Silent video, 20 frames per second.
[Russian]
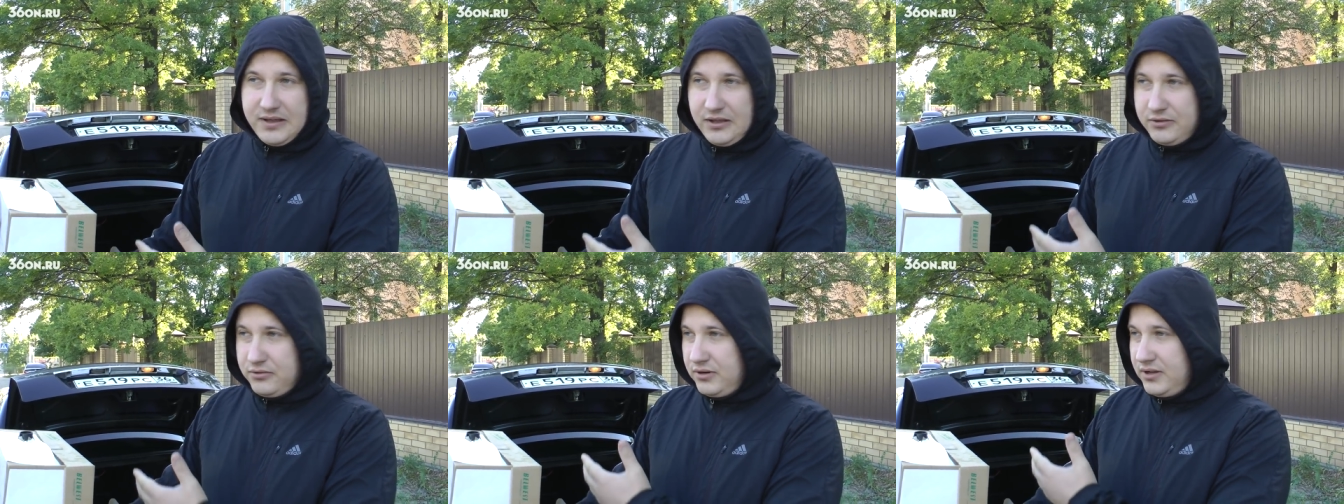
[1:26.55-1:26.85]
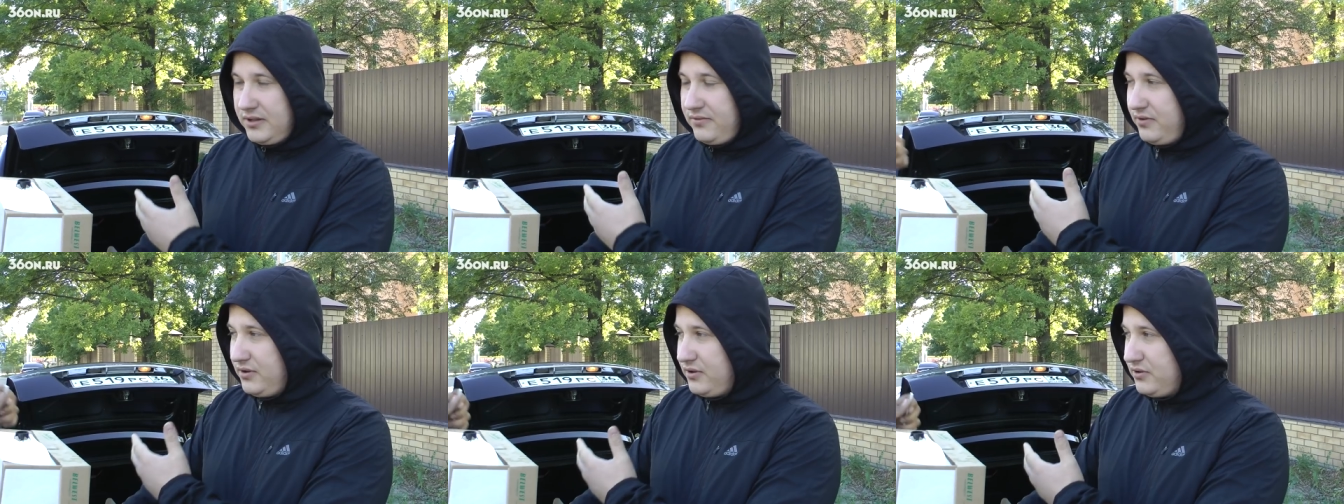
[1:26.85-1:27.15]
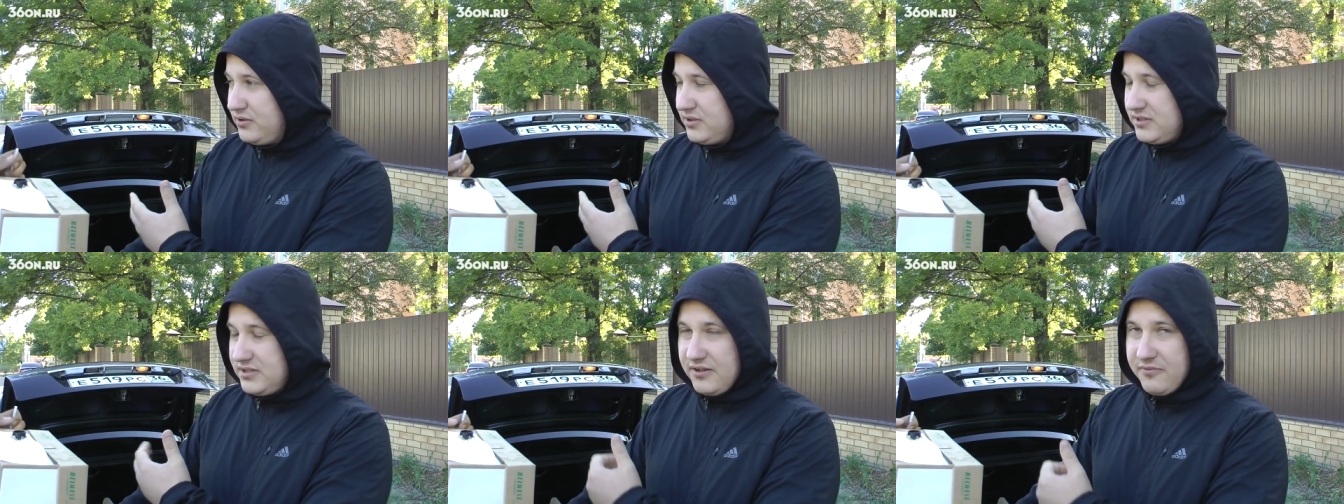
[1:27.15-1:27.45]
которые
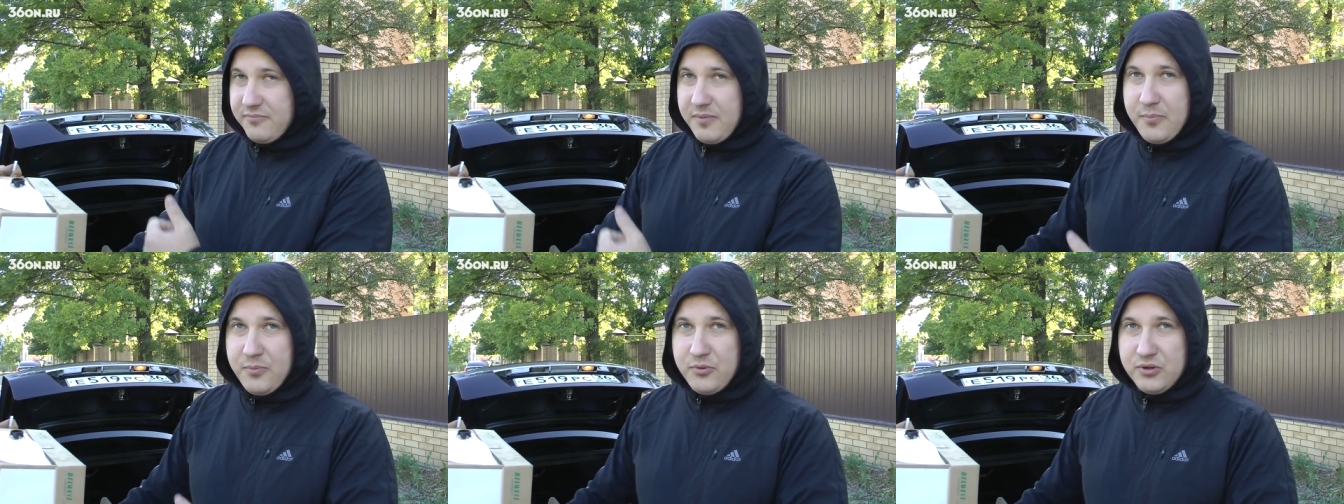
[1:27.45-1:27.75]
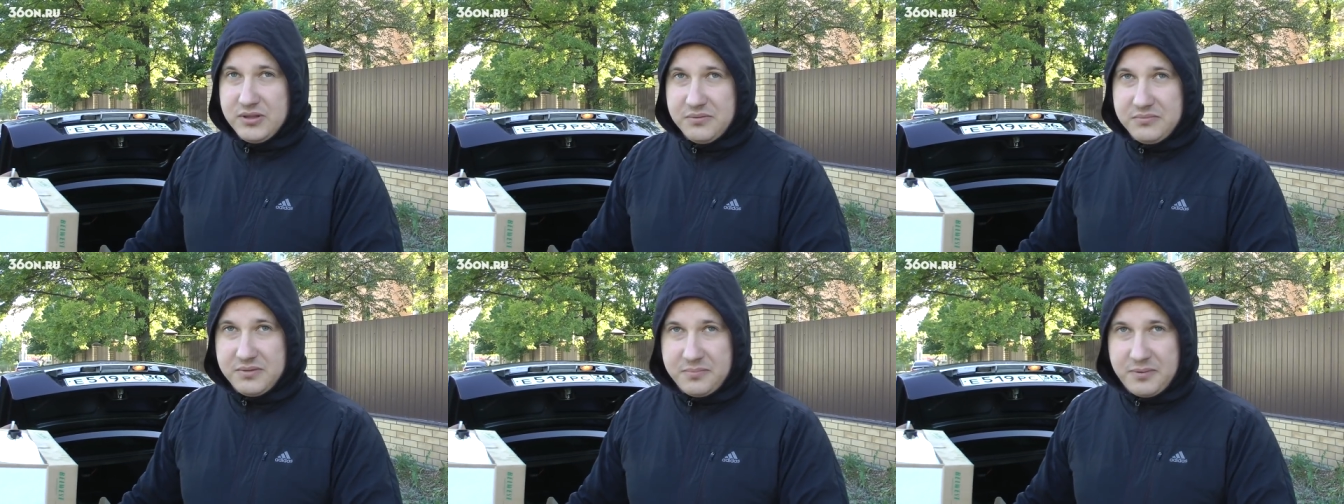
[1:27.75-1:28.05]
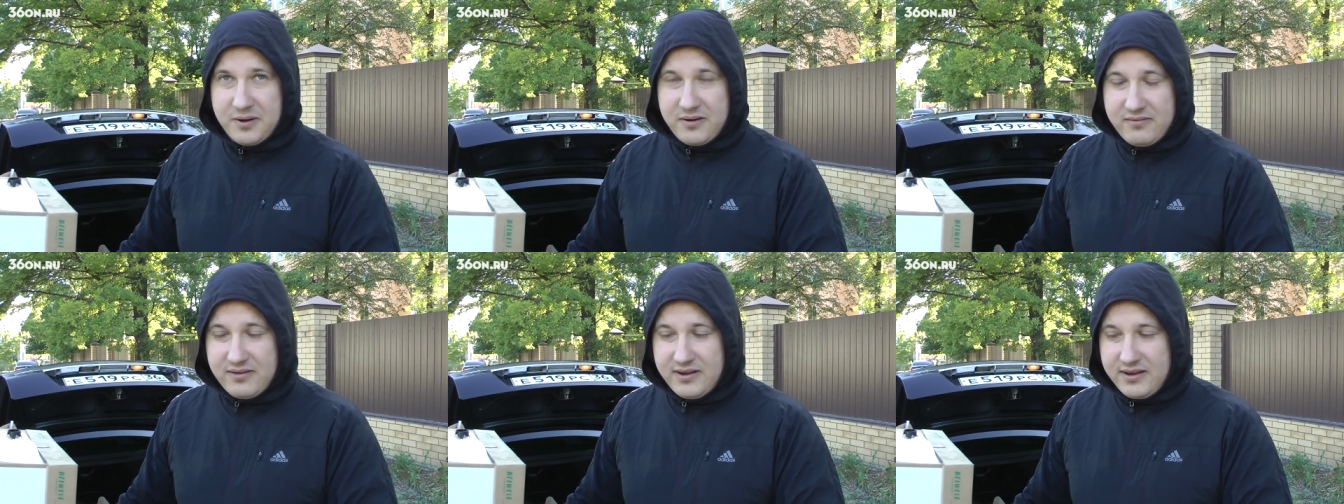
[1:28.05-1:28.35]
двигаются в попутном
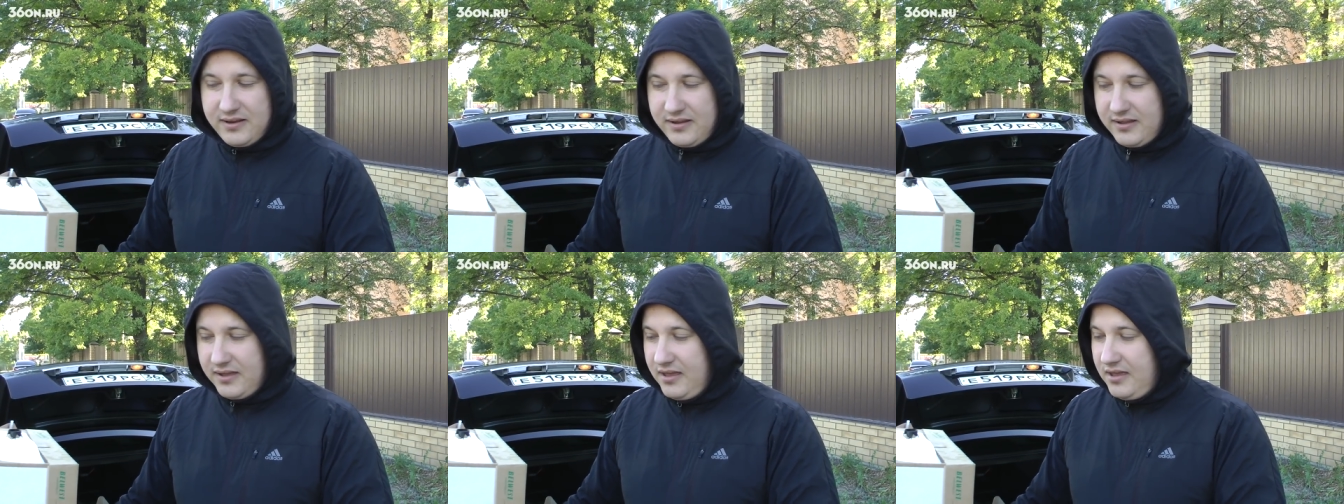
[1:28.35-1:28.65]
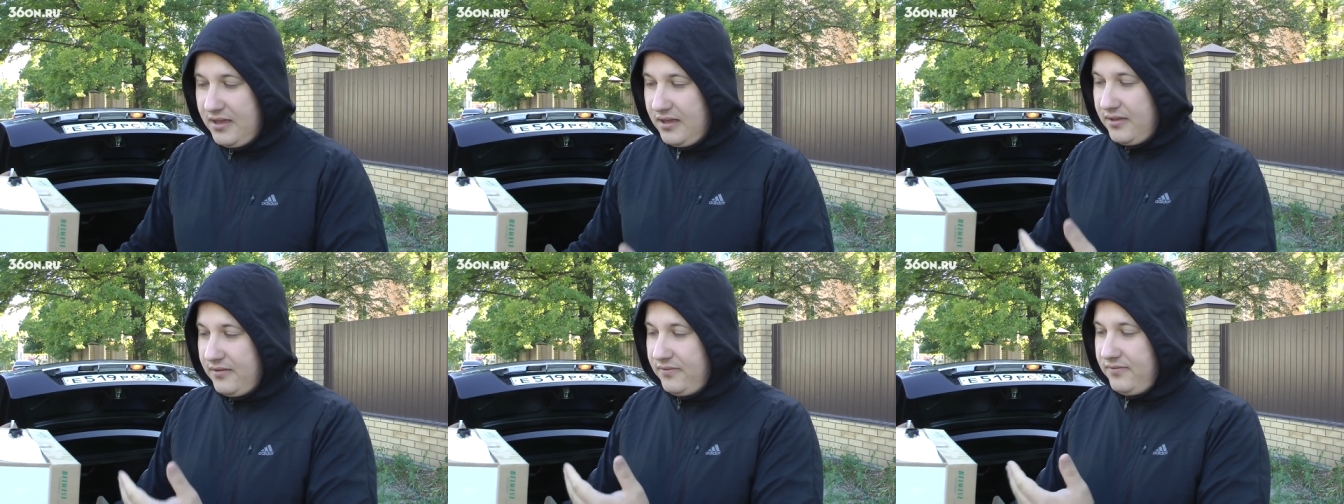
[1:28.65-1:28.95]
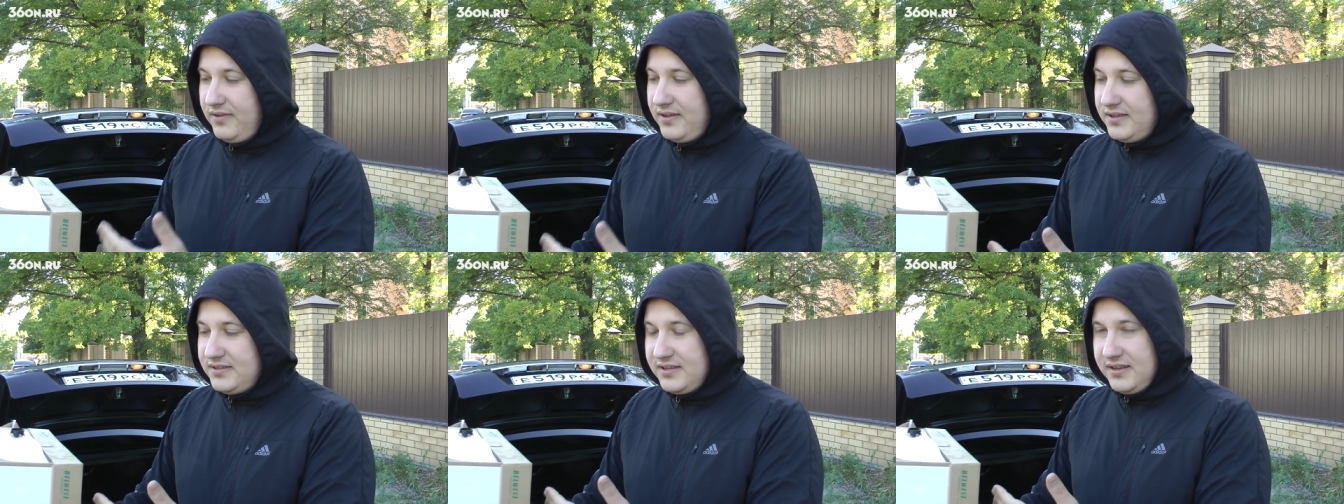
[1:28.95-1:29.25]
направлении,
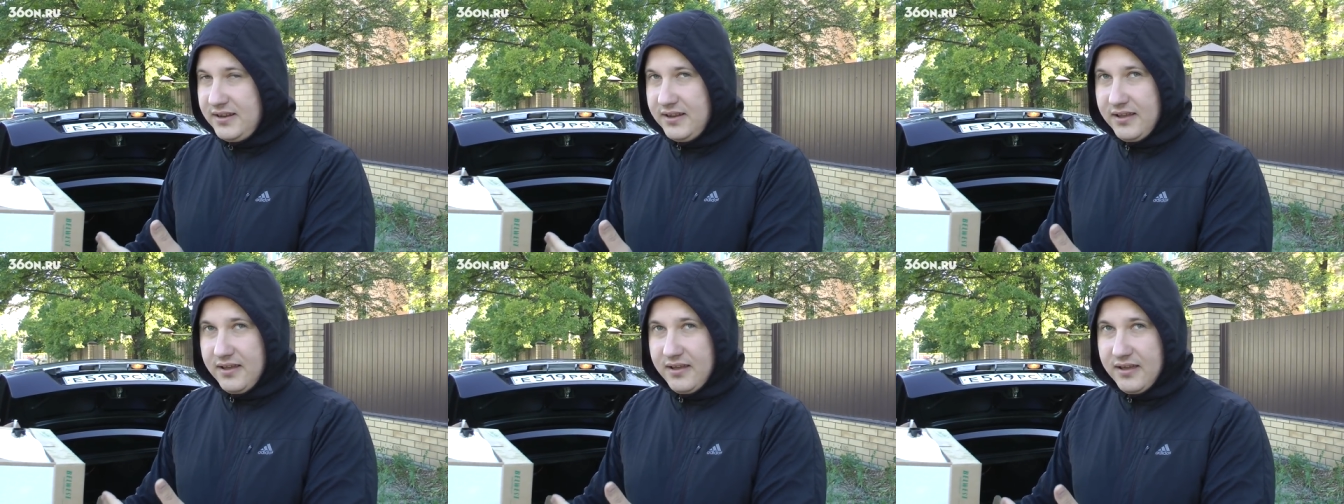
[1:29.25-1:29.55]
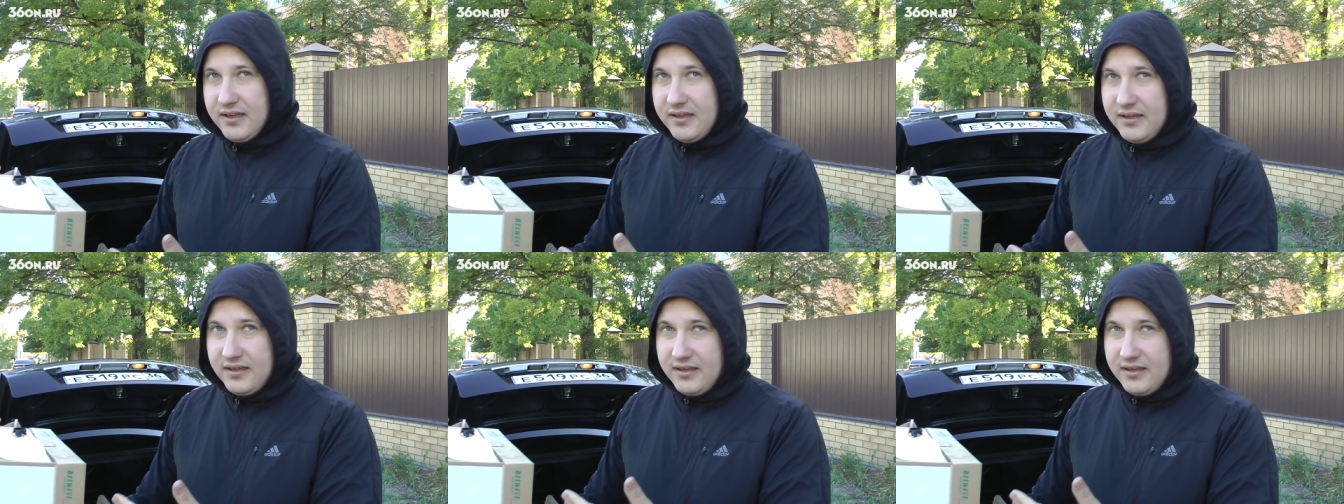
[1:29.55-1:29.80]
видели,